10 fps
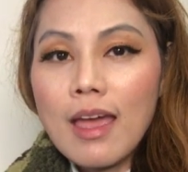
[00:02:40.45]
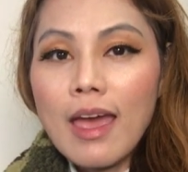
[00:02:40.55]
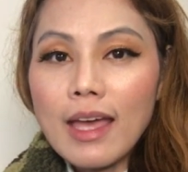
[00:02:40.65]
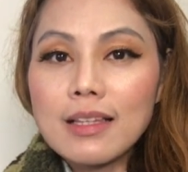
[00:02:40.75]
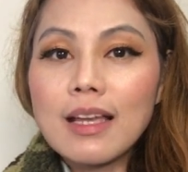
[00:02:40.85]

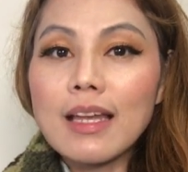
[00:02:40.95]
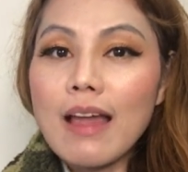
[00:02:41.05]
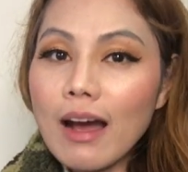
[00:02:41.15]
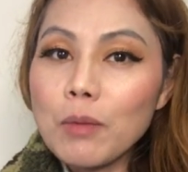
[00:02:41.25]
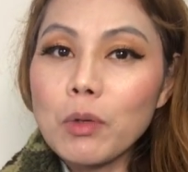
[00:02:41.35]
And
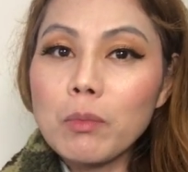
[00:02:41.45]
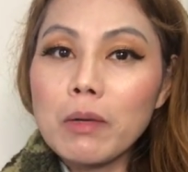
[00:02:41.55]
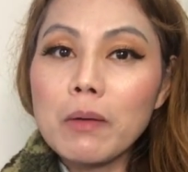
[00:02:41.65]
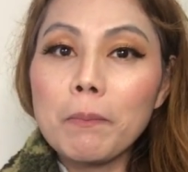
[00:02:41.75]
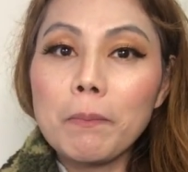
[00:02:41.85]
kailangan mong
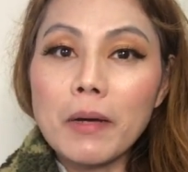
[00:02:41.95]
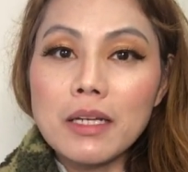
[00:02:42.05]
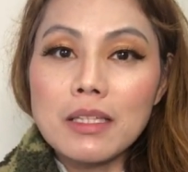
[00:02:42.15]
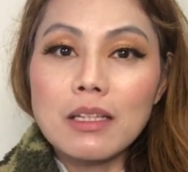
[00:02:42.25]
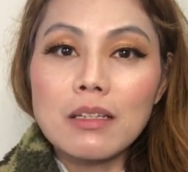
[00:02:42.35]

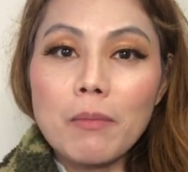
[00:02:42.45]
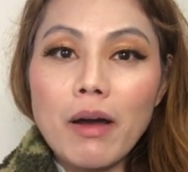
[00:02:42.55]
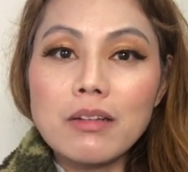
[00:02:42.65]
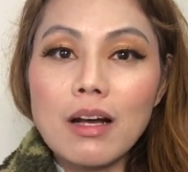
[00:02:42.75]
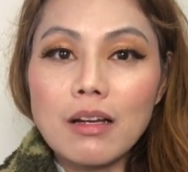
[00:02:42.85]
magpakita ng
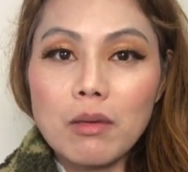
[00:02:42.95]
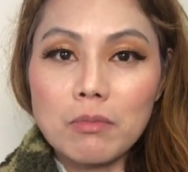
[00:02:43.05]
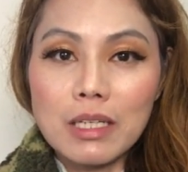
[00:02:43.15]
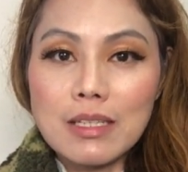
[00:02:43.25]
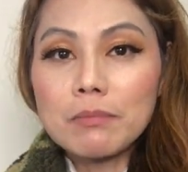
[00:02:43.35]
mga
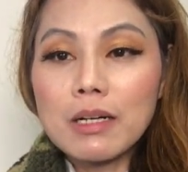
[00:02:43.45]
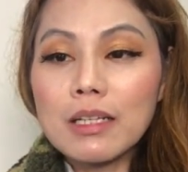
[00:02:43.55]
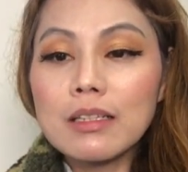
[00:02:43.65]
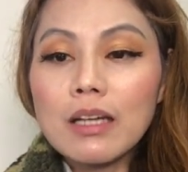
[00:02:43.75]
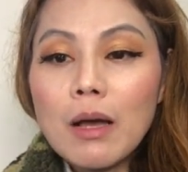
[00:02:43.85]
documents,
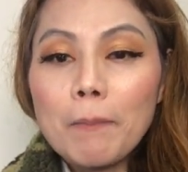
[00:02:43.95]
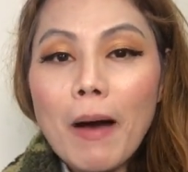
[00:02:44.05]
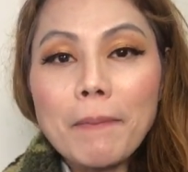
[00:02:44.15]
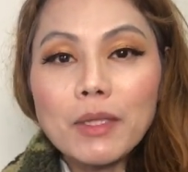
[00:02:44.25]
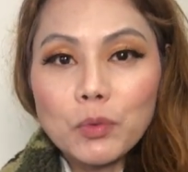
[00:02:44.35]

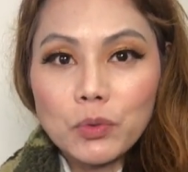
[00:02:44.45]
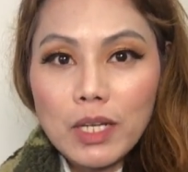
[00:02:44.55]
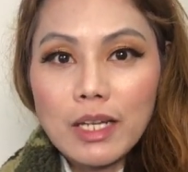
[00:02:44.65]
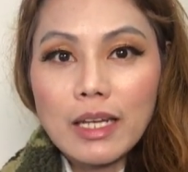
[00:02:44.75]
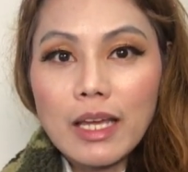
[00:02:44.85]

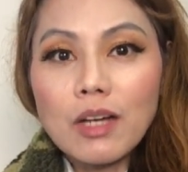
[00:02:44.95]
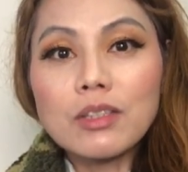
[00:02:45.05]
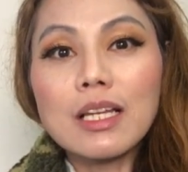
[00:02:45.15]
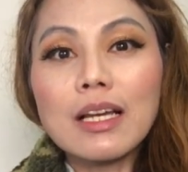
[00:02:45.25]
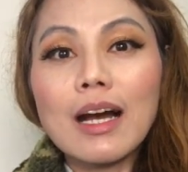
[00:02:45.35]
magpapatunay na ikaw
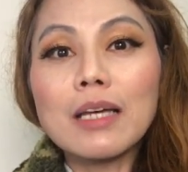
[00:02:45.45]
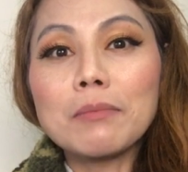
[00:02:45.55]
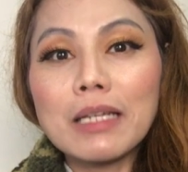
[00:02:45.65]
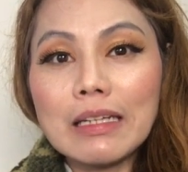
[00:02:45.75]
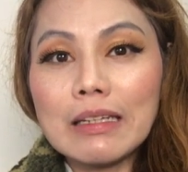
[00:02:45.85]
talaga ay
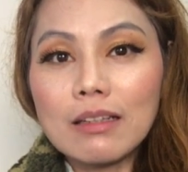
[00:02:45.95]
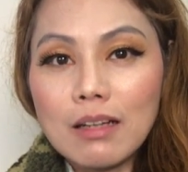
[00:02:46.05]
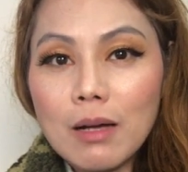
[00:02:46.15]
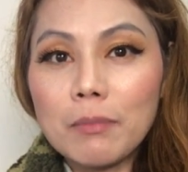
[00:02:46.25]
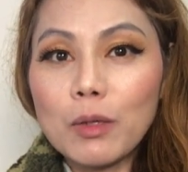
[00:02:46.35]
may
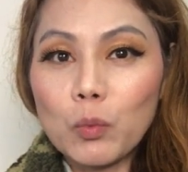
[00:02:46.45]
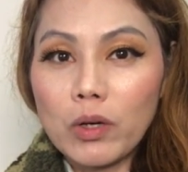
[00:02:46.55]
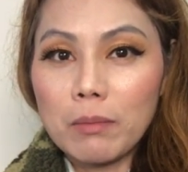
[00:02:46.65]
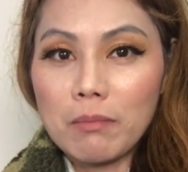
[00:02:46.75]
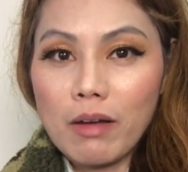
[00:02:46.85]
income in
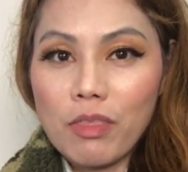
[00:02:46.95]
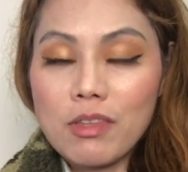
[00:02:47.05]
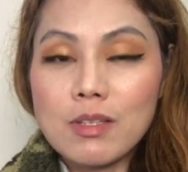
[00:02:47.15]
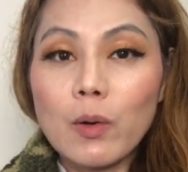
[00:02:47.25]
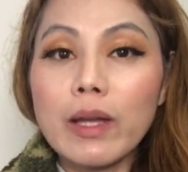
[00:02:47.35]
one month.
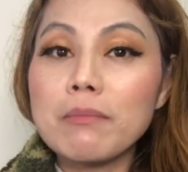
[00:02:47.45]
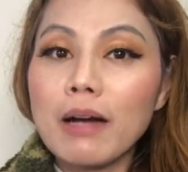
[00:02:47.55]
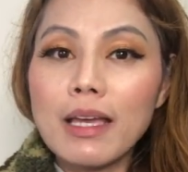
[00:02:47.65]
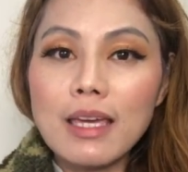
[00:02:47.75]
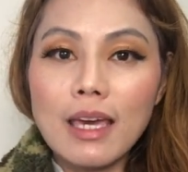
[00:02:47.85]
So, in
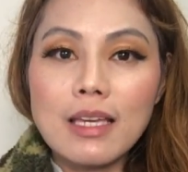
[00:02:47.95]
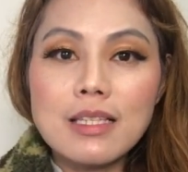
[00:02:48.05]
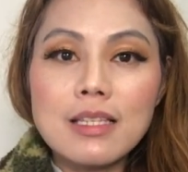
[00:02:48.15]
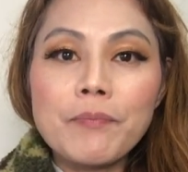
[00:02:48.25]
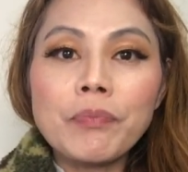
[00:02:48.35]
my
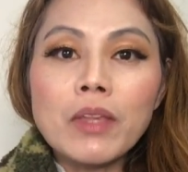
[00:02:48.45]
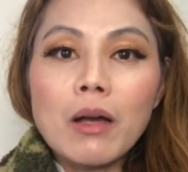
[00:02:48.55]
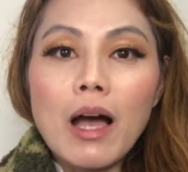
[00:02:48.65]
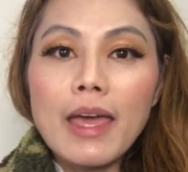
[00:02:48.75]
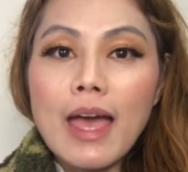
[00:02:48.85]
case,
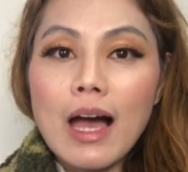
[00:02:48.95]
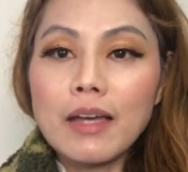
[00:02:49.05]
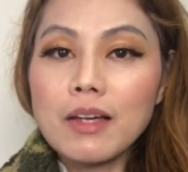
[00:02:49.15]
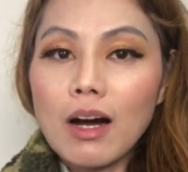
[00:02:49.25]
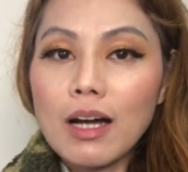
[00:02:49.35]
I, I
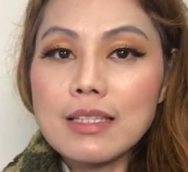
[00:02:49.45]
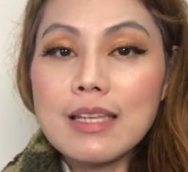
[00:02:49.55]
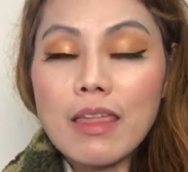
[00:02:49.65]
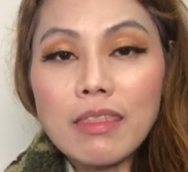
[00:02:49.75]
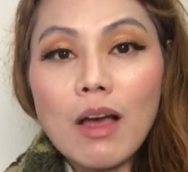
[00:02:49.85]
got
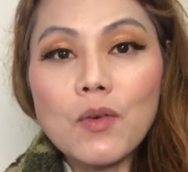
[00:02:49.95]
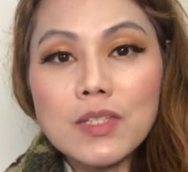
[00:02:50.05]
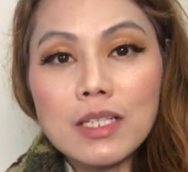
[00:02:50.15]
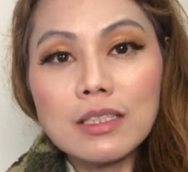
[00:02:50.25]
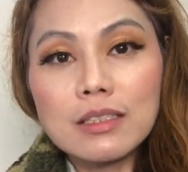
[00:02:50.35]
10,000
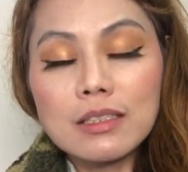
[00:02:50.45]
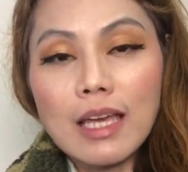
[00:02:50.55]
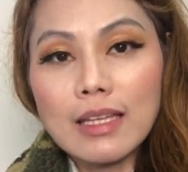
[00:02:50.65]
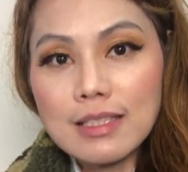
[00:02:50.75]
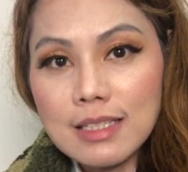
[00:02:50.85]

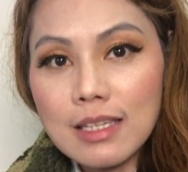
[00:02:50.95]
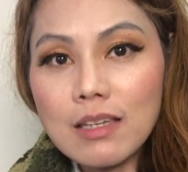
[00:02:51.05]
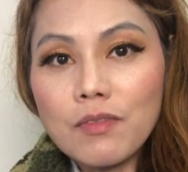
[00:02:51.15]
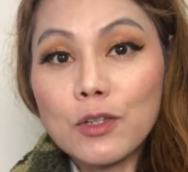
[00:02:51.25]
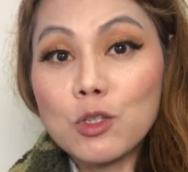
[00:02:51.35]
NT
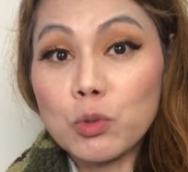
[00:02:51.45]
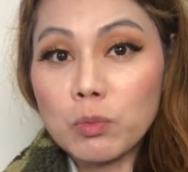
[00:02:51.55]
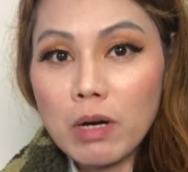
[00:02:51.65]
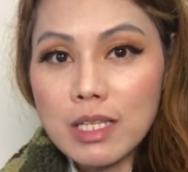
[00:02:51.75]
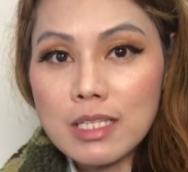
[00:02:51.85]
for 2
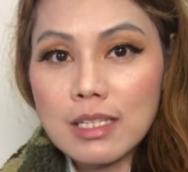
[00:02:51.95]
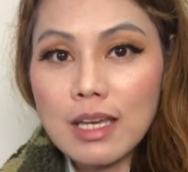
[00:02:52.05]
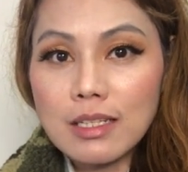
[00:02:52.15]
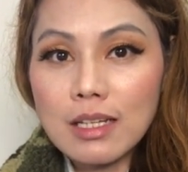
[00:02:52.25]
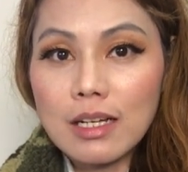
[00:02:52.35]
months
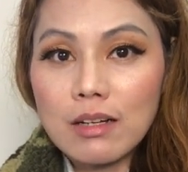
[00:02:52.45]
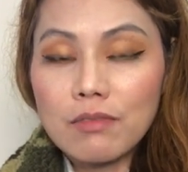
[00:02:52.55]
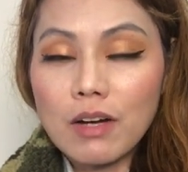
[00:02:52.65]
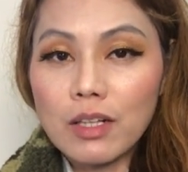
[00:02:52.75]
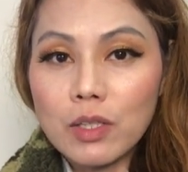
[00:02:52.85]
yan na
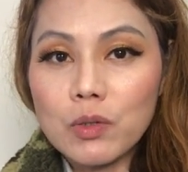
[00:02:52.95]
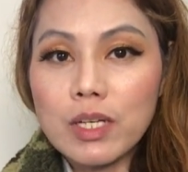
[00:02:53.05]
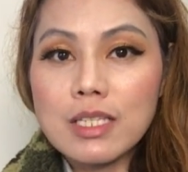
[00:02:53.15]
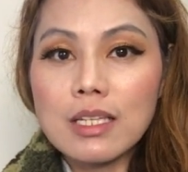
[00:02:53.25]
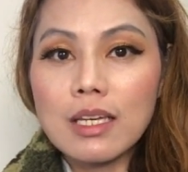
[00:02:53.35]
value
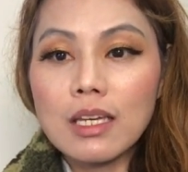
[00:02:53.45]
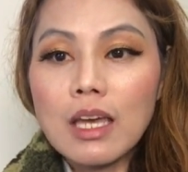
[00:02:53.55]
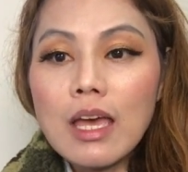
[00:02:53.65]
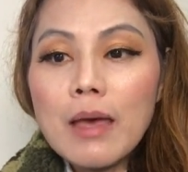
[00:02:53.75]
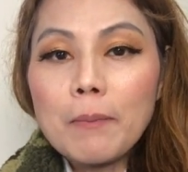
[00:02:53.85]
kasi
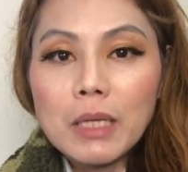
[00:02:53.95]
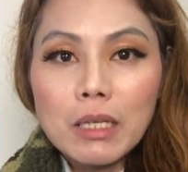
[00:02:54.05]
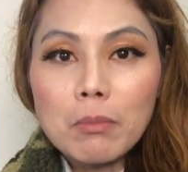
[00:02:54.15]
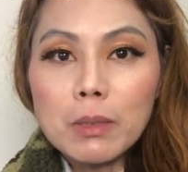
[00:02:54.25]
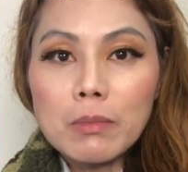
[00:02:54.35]

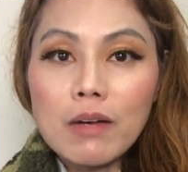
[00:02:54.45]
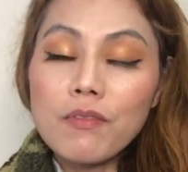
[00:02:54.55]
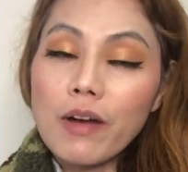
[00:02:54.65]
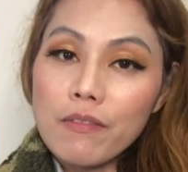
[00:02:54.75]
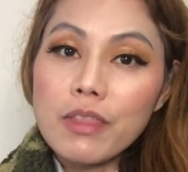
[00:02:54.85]
minimum of
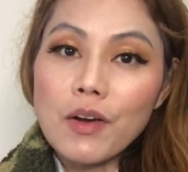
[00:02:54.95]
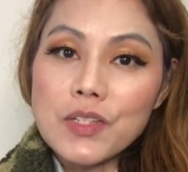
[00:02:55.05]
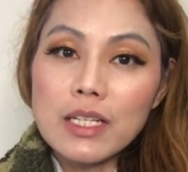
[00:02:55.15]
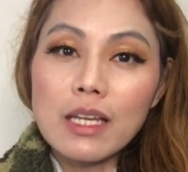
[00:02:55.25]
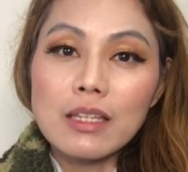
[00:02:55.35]

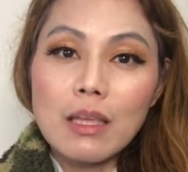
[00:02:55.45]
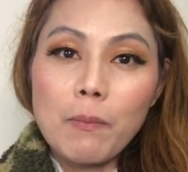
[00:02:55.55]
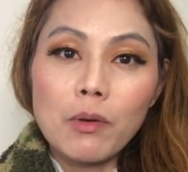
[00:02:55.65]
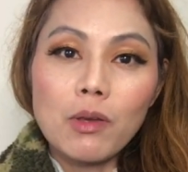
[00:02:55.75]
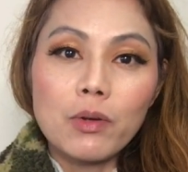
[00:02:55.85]
5,000 NT
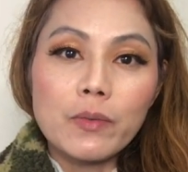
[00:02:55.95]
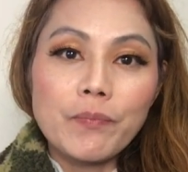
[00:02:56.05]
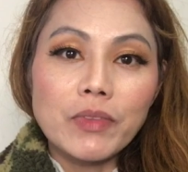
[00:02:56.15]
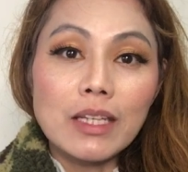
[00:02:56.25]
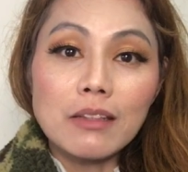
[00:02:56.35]
po yung
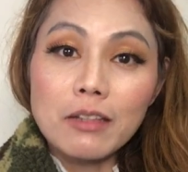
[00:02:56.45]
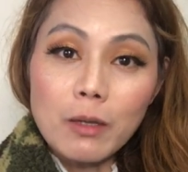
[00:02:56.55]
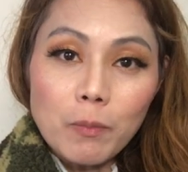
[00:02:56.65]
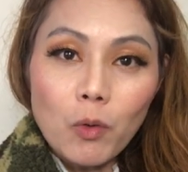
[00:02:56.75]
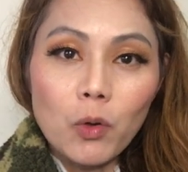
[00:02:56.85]

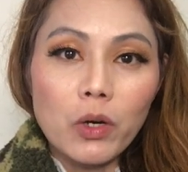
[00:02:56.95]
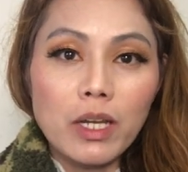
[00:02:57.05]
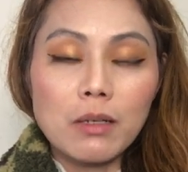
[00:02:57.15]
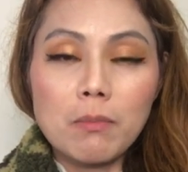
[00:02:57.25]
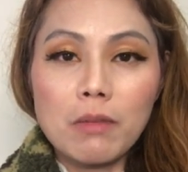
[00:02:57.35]
income ko
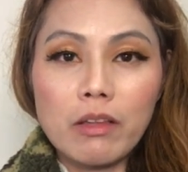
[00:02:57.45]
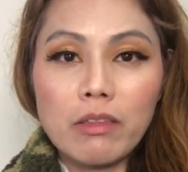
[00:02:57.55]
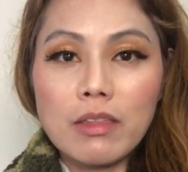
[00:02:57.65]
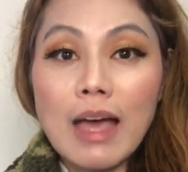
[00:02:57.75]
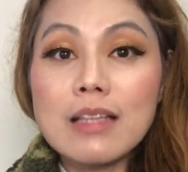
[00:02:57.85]
in a month
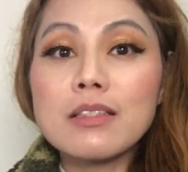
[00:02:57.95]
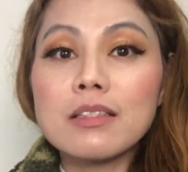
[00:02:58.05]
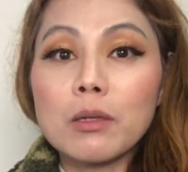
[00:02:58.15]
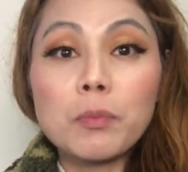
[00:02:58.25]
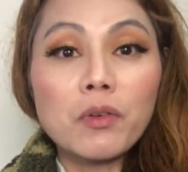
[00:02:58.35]

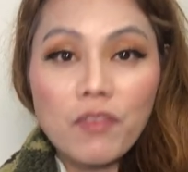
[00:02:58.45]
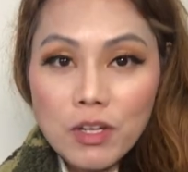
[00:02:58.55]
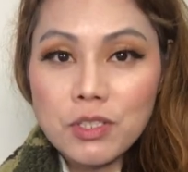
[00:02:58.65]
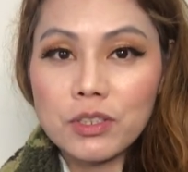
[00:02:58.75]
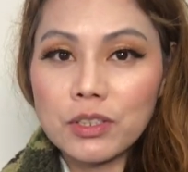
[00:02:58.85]
as a
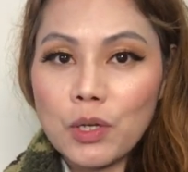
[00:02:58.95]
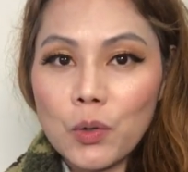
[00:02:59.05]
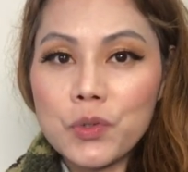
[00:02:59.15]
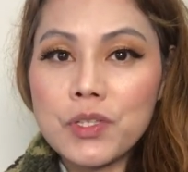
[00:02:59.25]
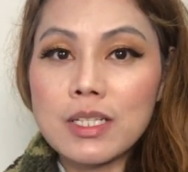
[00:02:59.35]
professional
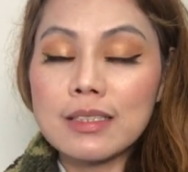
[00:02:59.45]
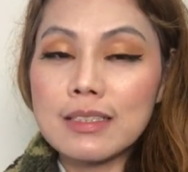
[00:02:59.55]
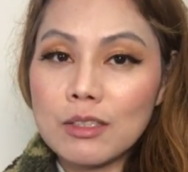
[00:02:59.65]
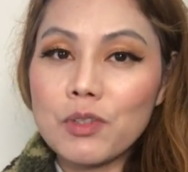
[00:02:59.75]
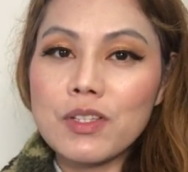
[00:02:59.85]
host
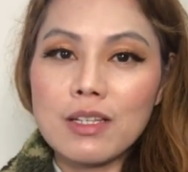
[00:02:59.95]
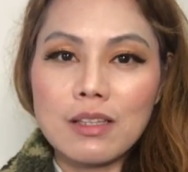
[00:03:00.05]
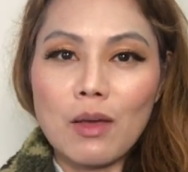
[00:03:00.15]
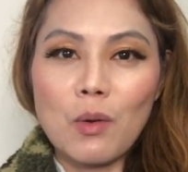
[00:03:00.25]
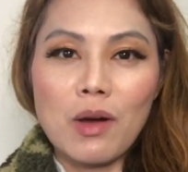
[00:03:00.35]
dito sa
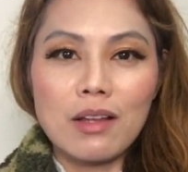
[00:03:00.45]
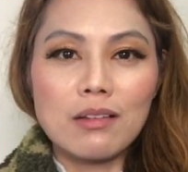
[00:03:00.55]
Taiwan.